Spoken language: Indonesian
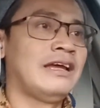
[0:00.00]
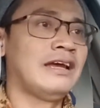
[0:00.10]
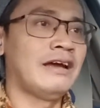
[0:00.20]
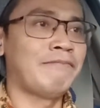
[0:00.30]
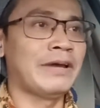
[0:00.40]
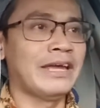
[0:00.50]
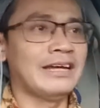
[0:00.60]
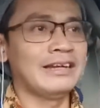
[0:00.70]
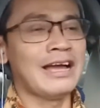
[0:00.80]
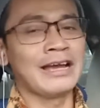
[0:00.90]
apa
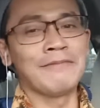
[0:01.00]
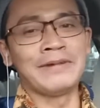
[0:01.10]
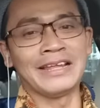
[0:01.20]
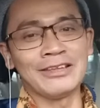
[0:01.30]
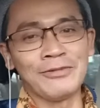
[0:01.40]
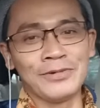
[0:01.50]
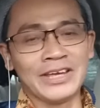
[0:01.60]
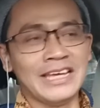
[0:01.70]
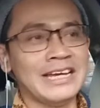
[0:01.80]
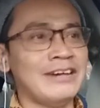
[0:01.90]
ya agak berat
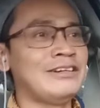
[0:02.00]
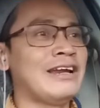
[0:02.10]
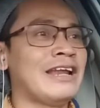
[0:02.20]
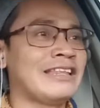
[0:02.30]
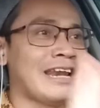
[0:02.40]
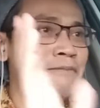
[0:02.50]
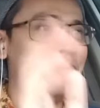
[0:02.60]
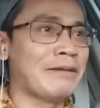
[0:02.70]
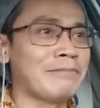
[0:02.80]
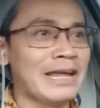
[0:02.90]
ngomongnya ya udah nantilah
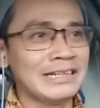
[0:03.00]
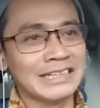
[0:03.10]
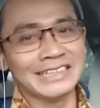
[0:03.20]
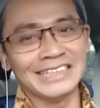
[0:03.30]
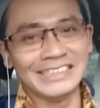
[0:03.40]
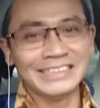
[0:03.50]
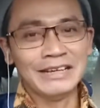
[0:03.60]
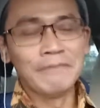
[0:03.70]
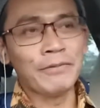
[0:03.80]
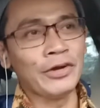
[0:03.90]
pelan-pelan kita
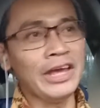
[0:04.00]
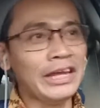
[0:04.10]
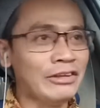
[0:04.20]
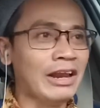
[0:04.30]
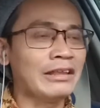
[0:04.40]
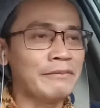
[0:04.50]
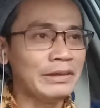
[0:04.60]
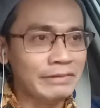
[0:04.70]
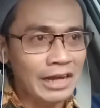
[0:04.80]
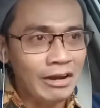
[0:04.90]
pokoknya gitulah
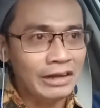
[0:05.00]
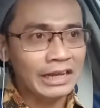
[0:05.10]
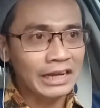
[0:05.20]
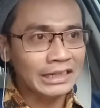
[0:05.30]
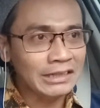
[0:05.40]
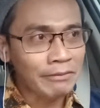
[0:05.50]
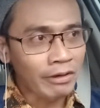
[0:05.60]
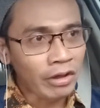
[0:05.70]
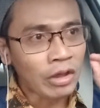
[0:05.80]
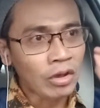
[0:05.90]
teman-teman kalau ada yang ngerasa
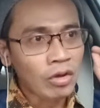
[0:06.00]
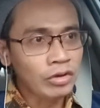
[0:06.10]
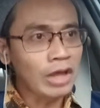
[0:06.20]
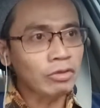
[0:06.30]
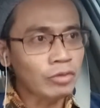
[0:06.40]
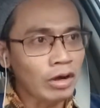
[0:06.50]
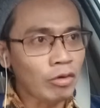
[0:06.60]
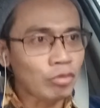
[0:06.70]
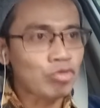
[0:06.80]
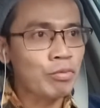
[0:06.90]
bahwa eh ini aturan
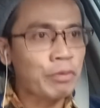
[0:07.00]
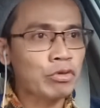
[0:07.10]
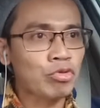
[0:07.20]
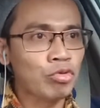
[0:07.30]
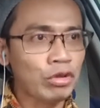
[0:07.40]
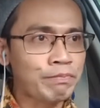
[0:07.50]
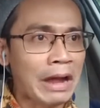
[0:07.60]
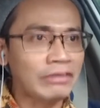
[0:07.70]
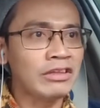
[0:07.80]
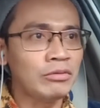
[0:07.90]
kok sulit
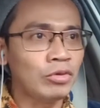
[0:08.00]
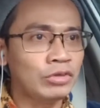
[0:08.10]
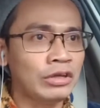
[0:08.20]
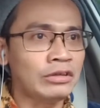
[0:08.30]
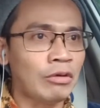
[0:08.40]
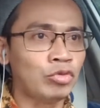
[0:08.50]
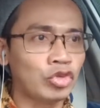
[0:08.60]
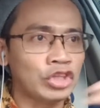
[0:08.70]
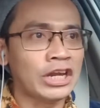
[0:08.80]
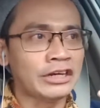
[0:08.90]
banget sih untuk di,
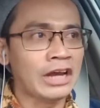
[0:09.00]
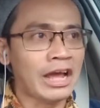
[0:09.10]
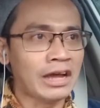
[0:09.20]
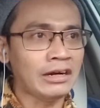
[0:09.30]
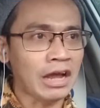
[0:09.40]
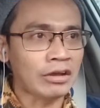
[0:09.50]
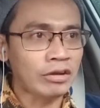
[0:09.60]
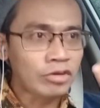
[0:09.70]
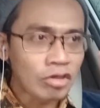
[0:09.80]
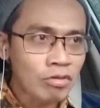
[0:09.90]
untuk tidak dilanggar
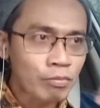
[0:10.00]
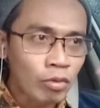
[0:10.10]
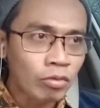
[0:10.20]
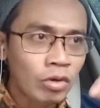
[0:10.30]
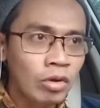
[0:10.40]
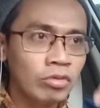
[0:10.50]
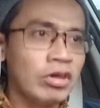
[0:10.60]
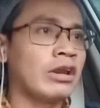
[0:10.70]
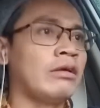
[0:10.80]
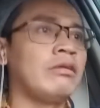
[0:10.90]
akhirnya dia sibuk
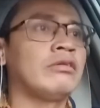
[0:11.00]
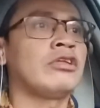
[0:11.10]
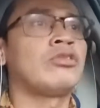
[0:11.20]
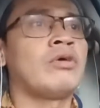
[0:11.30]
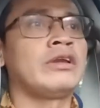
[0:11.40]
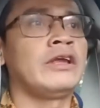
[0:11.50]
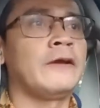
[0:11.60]
nyari bantuan